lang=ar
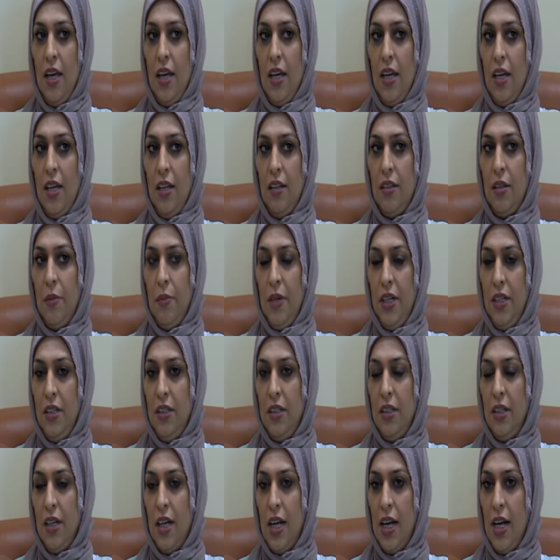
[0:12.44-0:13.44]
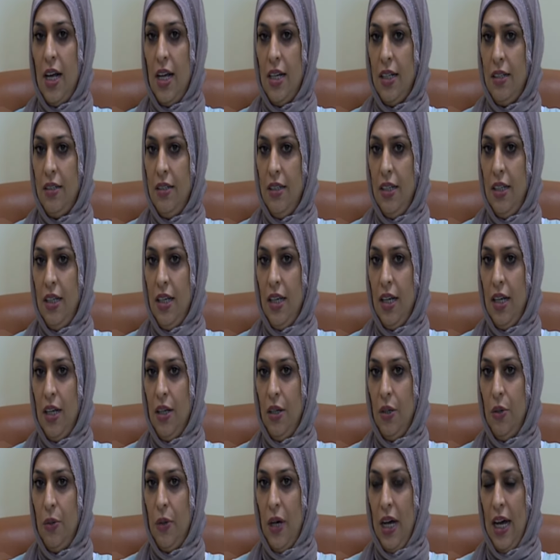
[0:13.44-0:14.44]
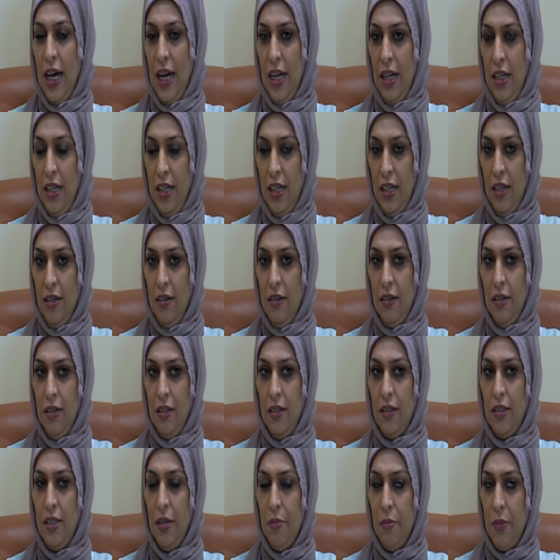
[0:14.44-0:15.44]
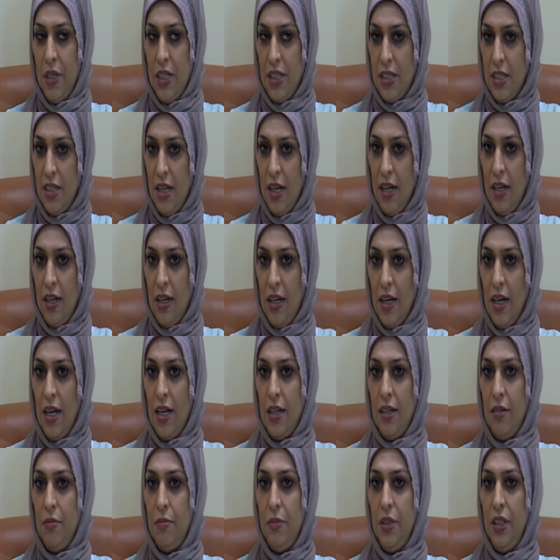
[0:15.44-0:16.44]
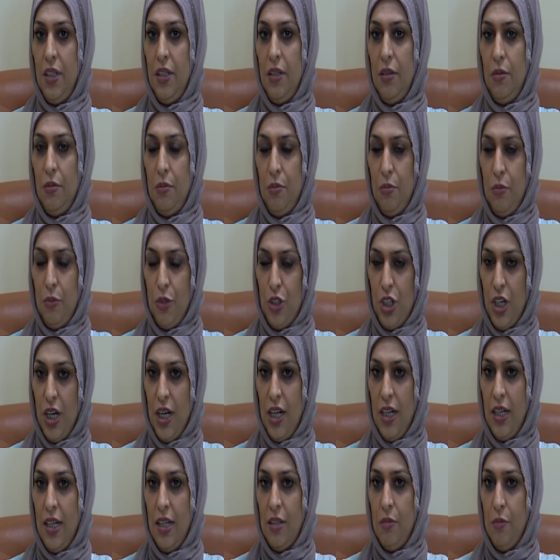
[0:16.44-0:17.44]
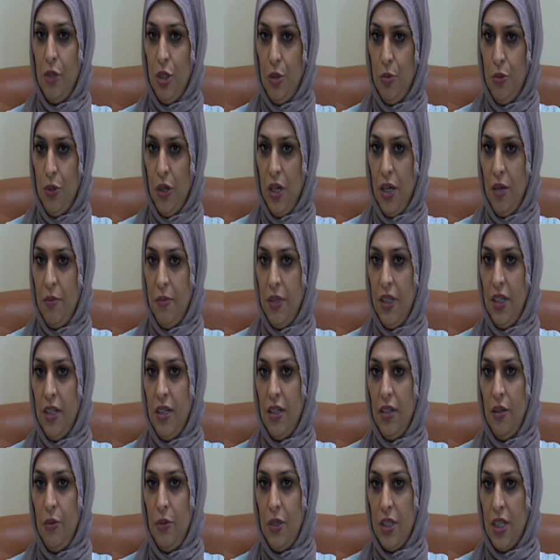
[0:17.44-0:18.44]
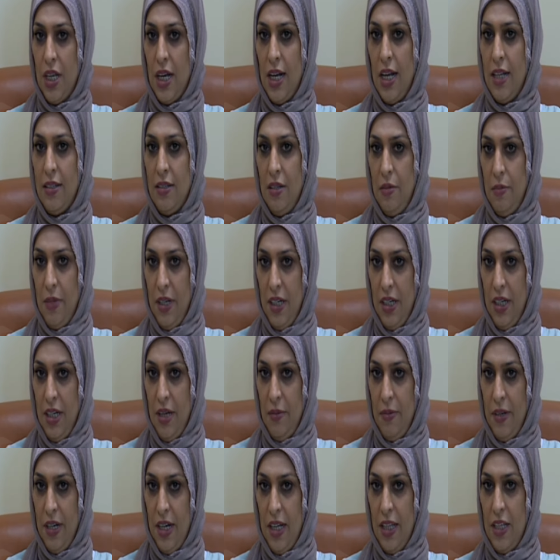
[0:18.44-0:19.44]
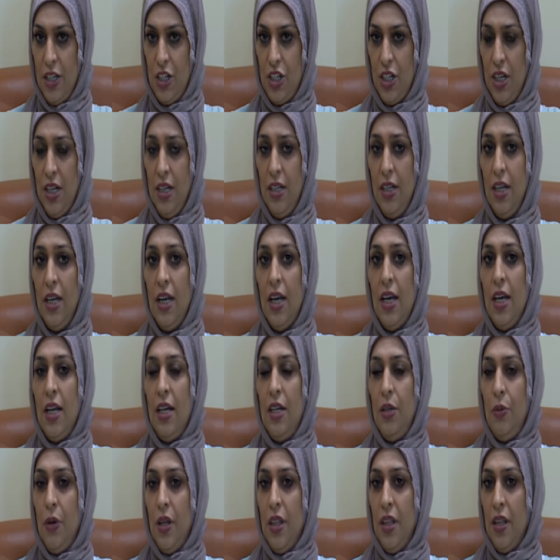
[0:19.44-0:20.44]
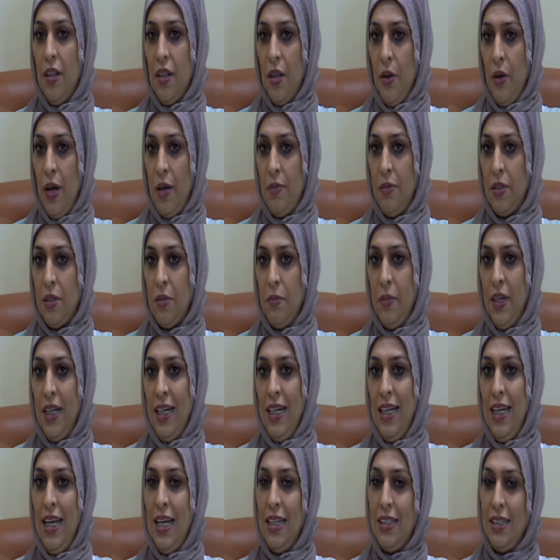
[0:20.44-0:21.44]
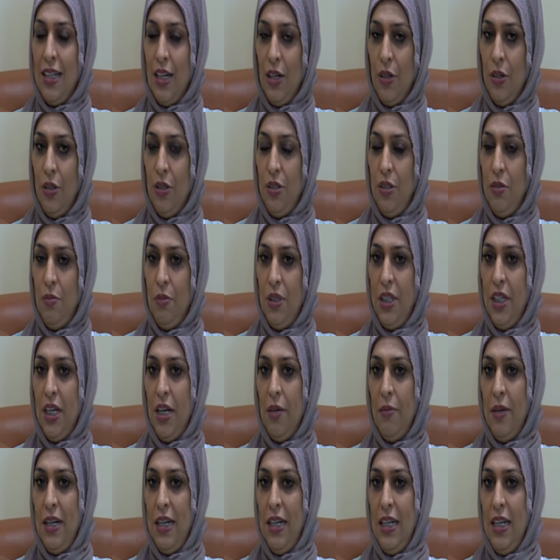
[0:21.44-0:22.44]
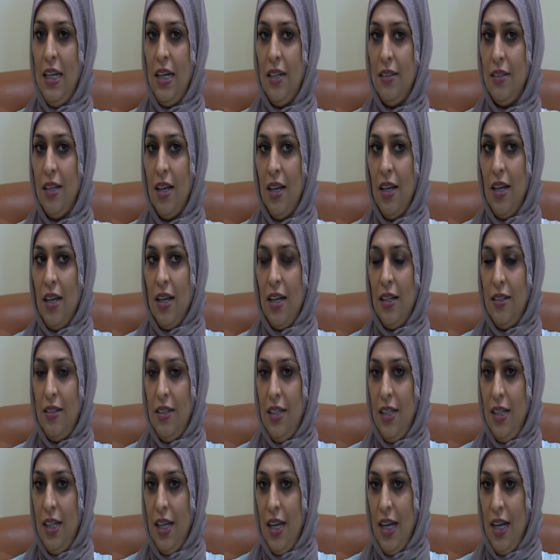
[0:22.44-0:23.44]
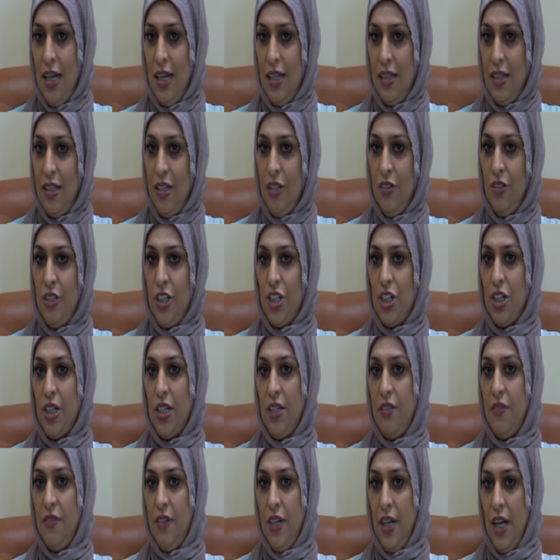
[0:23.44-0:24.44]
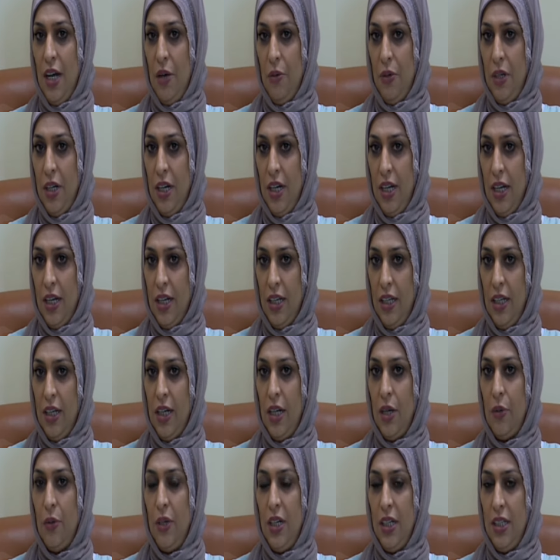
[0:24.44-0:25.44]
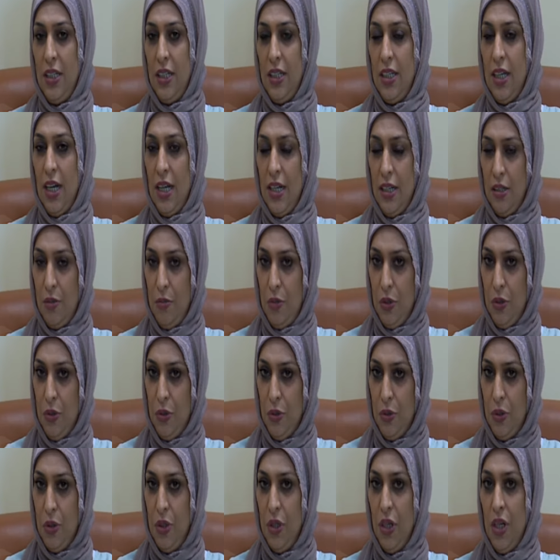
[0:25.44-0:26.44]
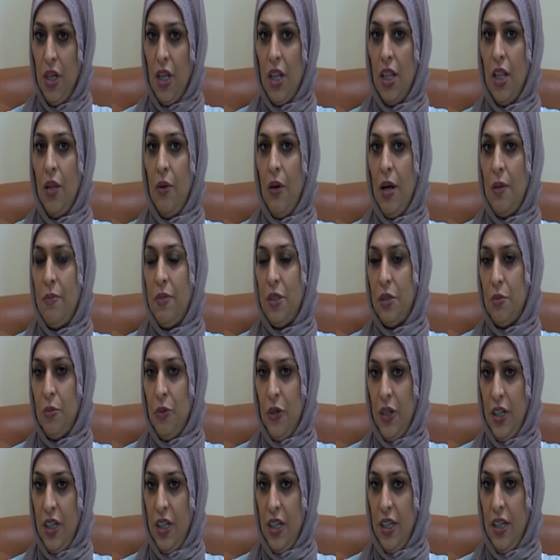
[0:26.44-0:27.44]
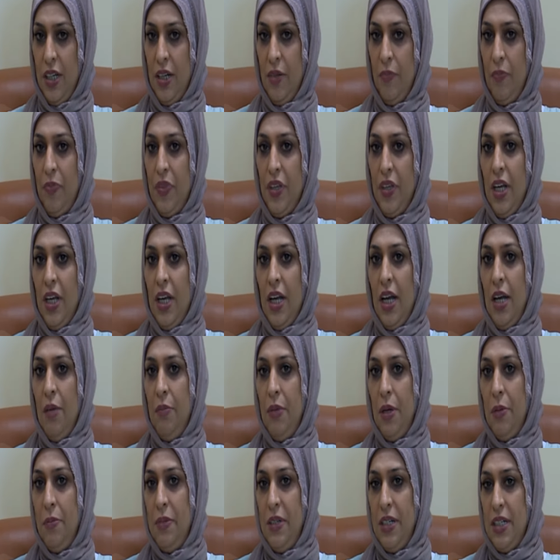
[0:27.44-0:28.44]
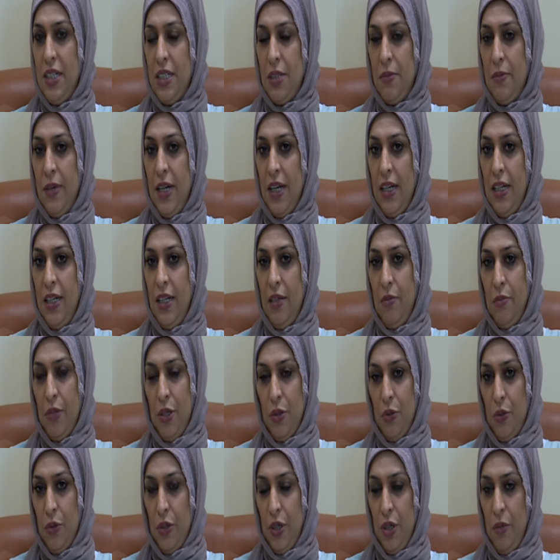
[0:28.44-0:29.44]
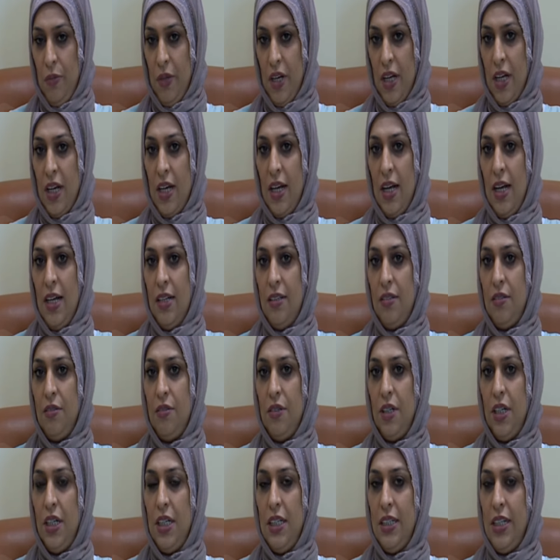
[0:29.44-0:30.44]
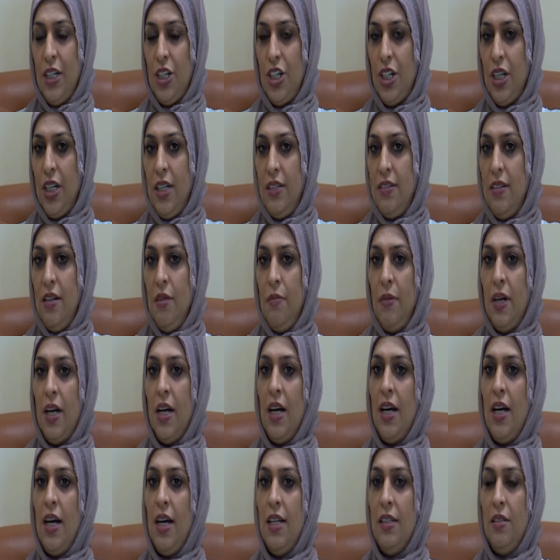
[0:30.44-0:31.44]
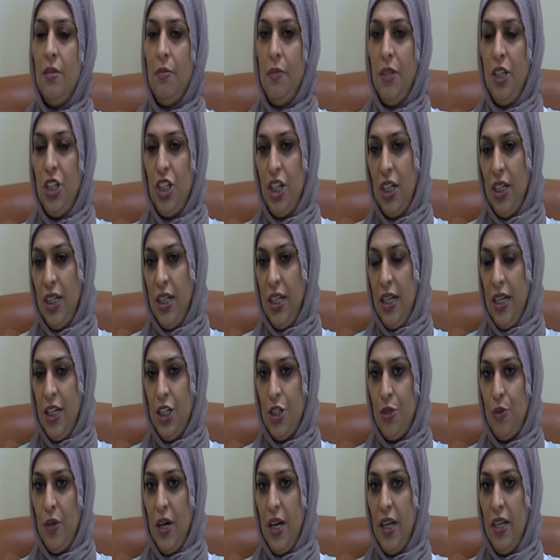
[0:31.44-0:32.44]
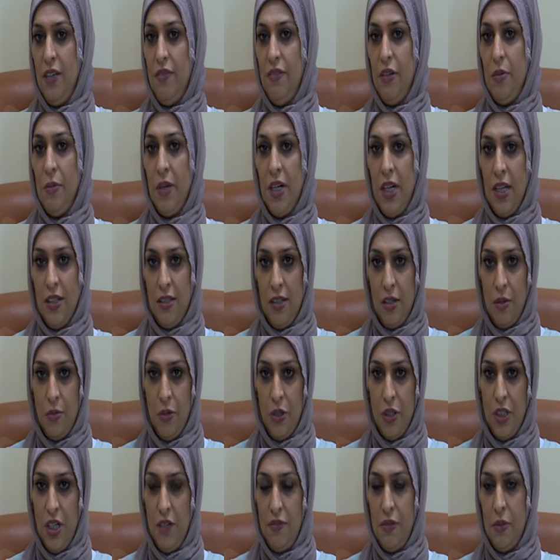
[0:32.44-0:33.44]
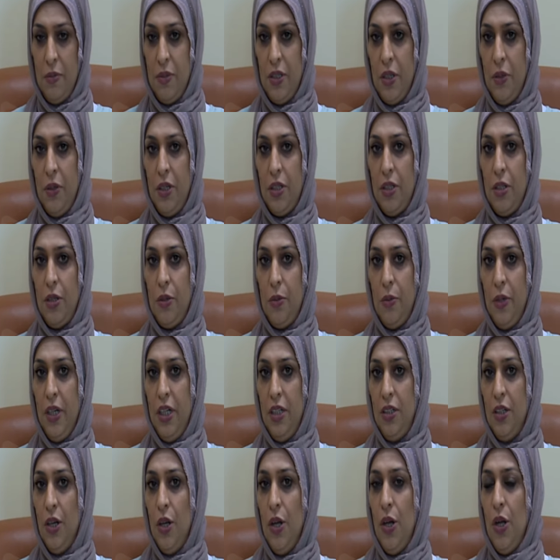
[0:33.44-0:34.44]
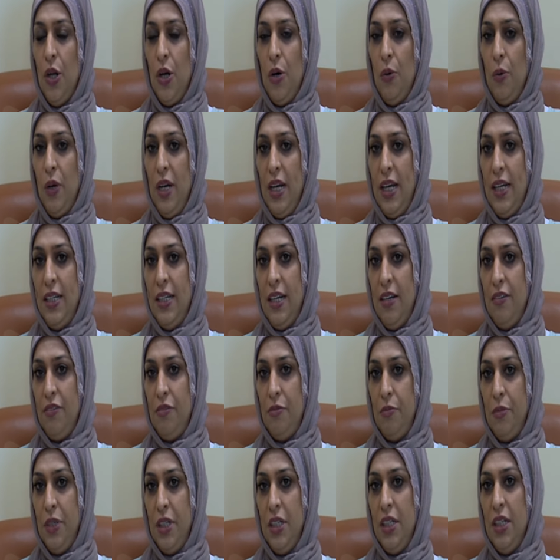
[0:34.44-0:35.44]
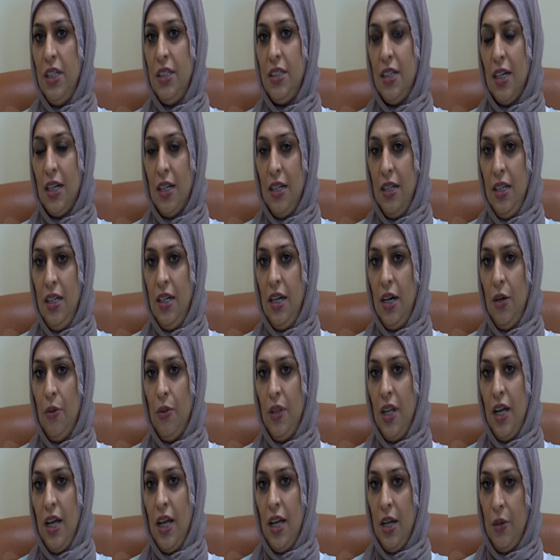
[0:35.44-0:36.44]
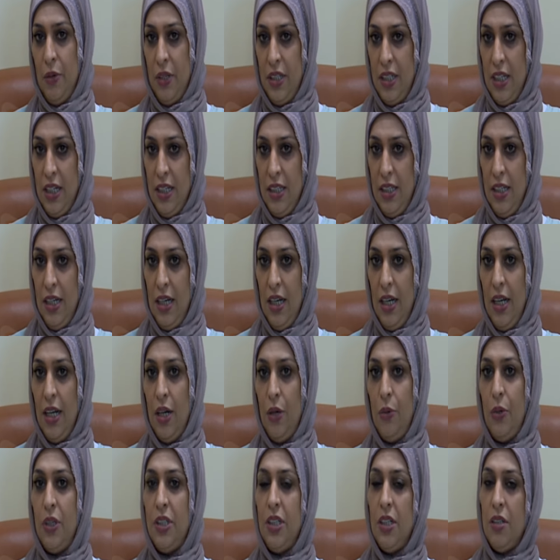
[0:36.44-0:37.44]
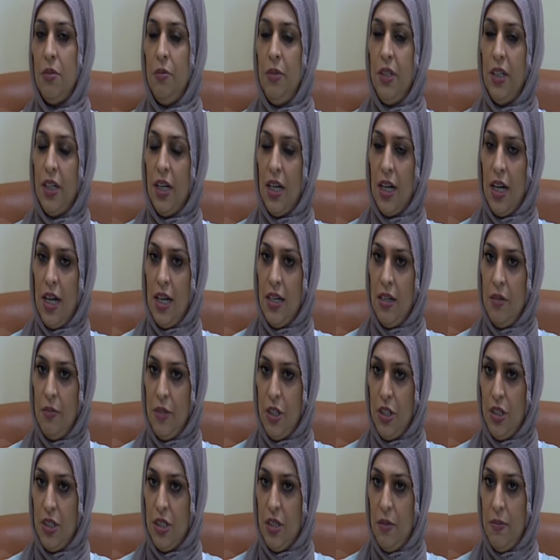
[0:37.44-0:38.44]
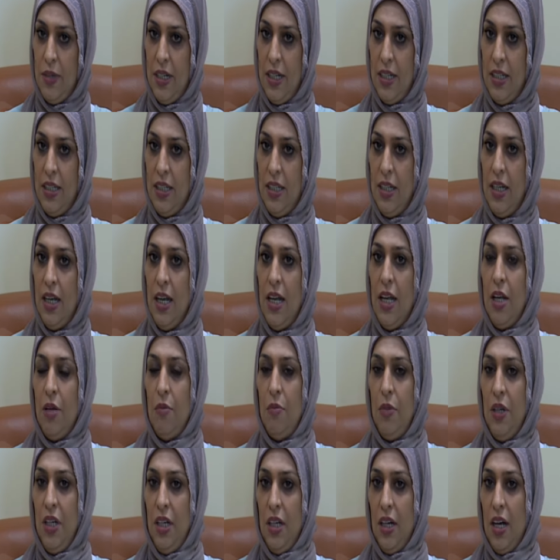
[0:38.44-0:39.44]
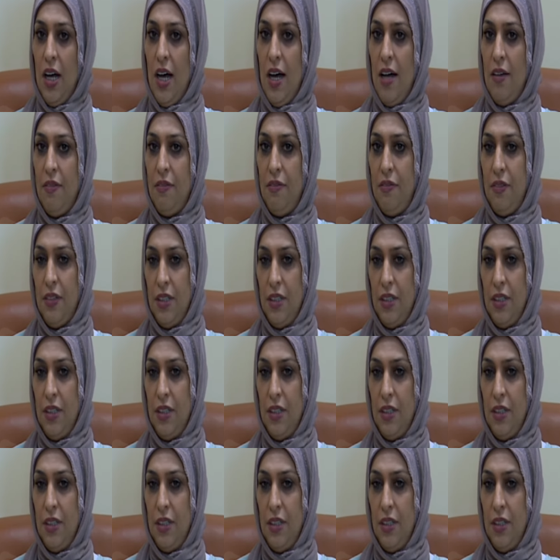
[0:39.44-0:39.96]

آه، طبعا قرار الدية هو حاليا تم إصدار قرار بمشاركة مجموعة من الوزارات المعنية بهذا الشأن لوضع ضوابط معنية تحد من عملية الدية التي انتشرت في الآونة الأخيرة والتي كانت بدون ضوابط معينة أما بالنسبة لموضوع المقرات فانتشرت المقرات بشكل عشوائي في مناطق مختلفة من دولة الكويت والهدف من تقنين أوضاعها وتعديلها هو تطبيق قرار المجلس البلدي بإيقاف